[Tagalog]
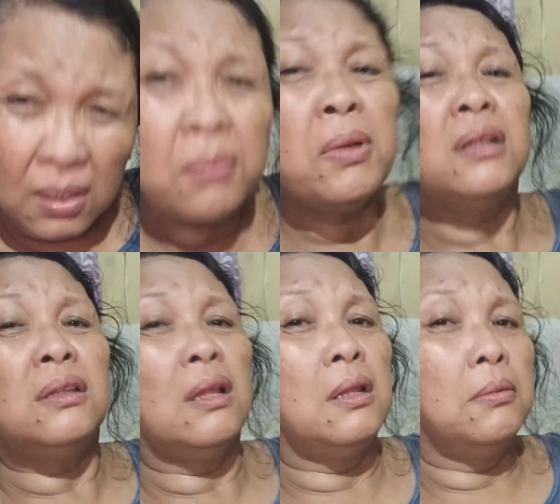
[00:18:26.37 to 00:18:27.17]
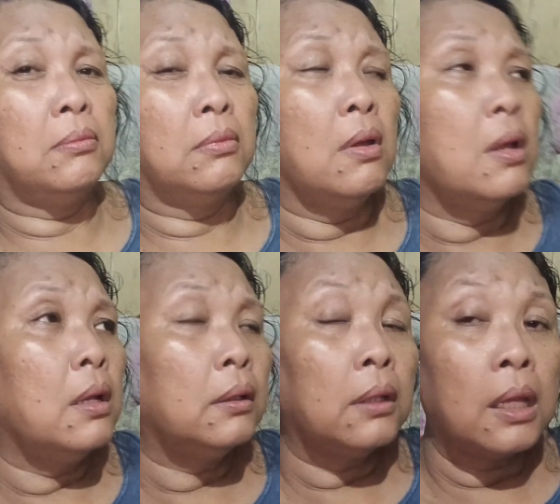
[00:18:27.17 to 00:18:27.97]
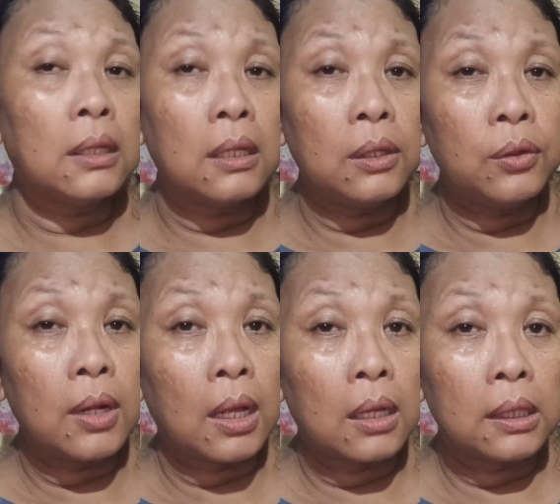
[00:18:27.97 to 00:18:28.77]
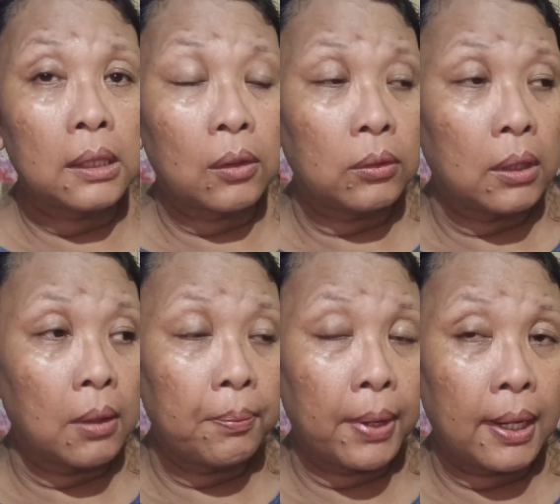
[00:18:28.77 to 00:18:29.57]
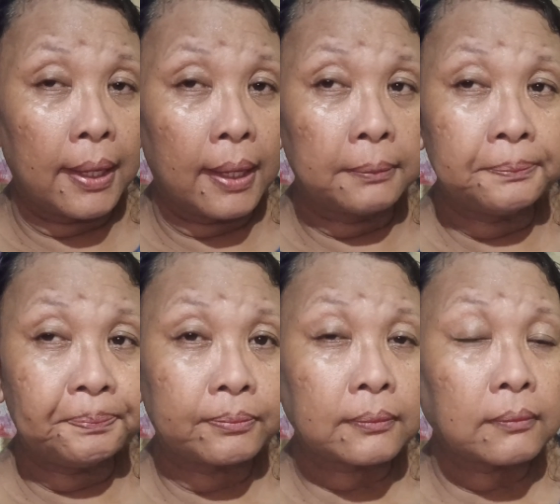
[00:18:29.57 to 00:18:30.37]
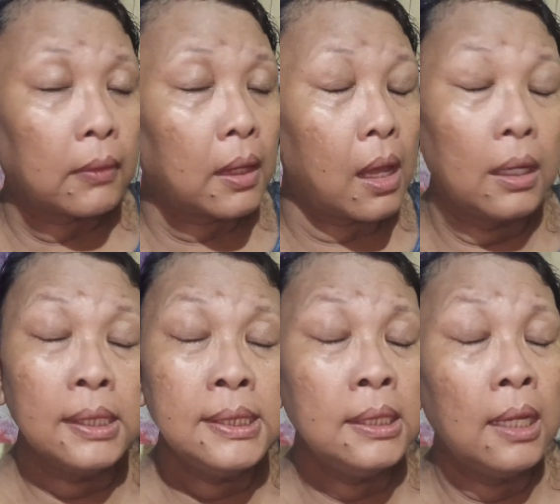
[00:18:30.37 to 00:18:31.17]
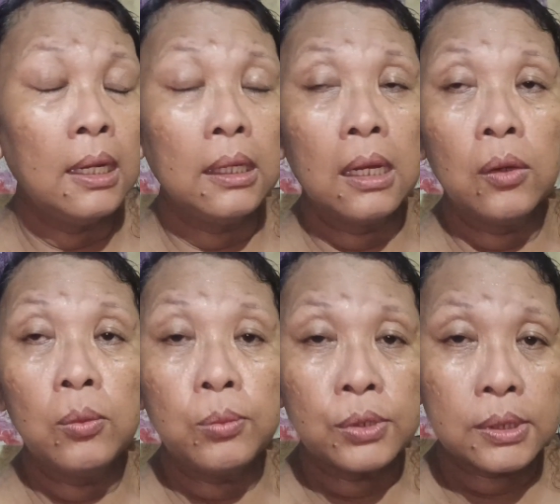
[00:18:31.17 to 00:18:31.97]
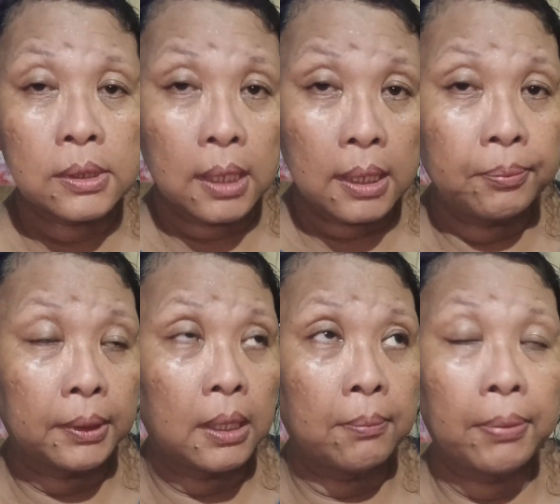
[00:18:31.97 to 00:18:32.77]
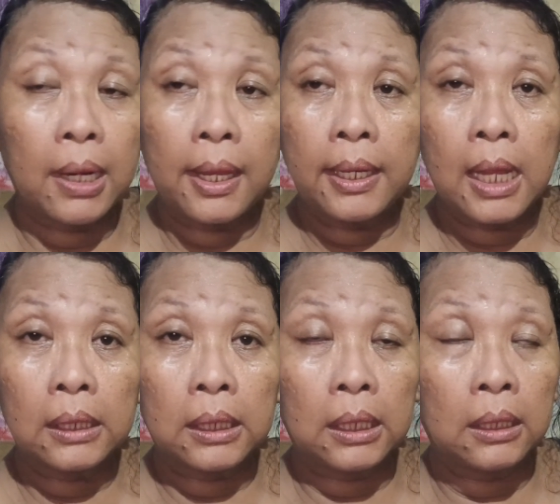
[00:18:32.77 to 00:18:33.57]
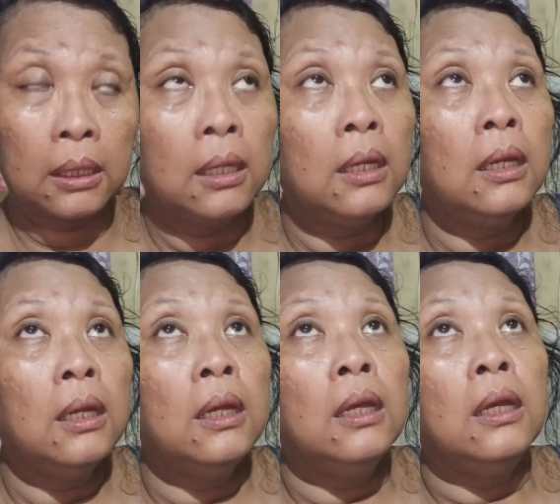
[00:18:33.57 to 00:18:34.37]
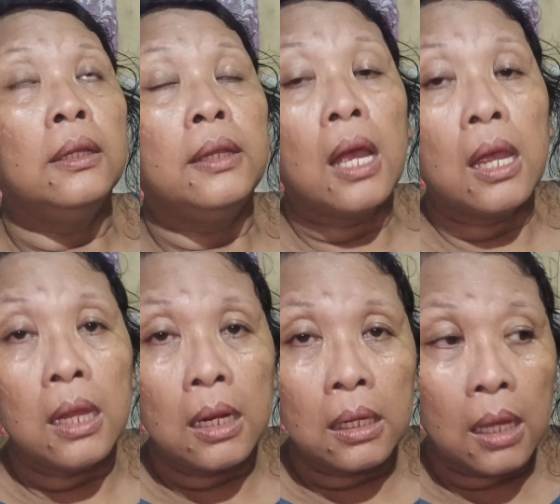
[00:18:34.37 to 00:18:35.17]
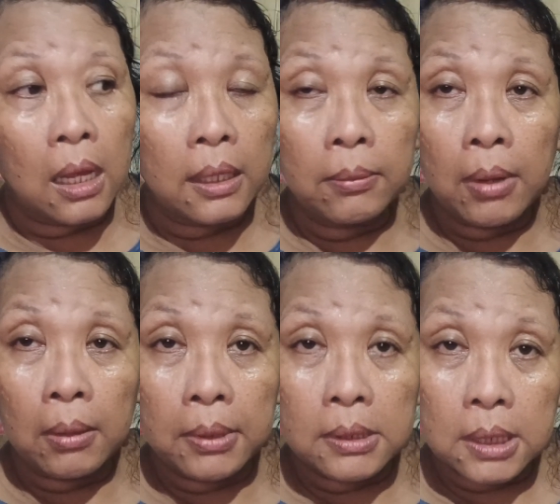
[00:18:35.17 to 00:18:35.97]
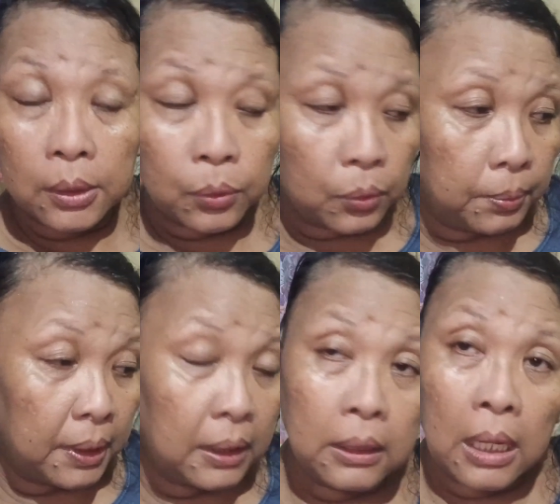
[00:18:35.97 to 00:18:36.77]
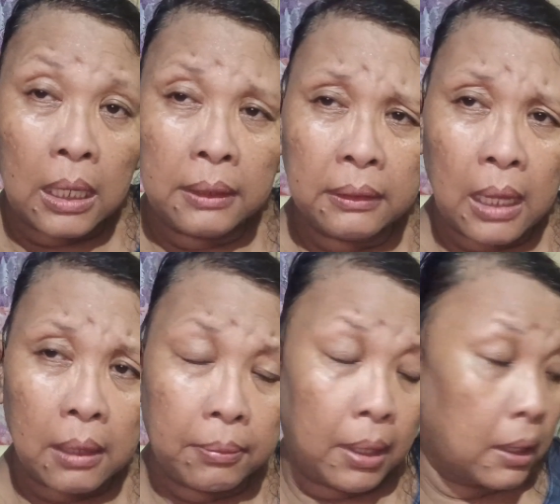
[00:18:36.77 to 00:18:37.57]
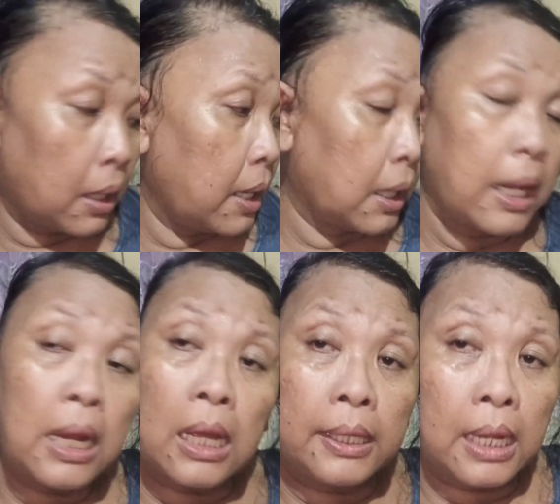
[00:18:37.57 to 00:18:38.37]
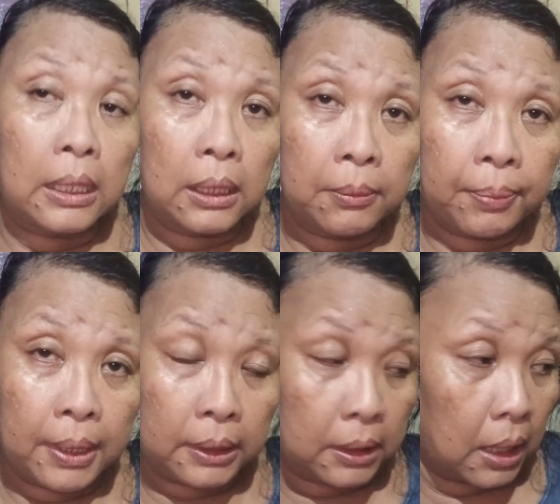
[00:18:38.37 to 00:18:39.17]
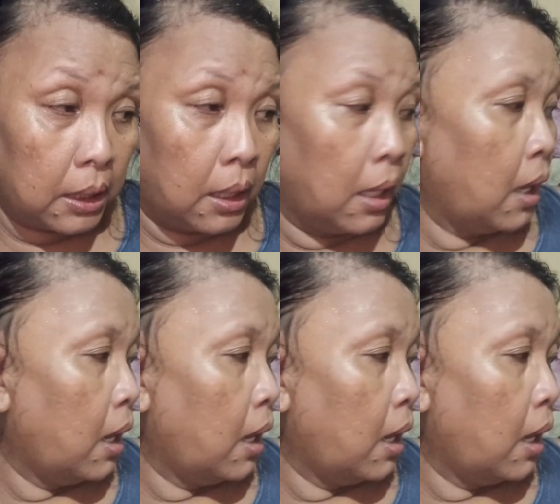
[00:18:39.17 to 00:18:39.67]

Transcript: na magtanim kita ninyo nakakita ko ng ampalaya kasi talagang ubos din pati ang palaya natin dahil nga nababad sa tubig nalanta ba kaya kailangan nating palitan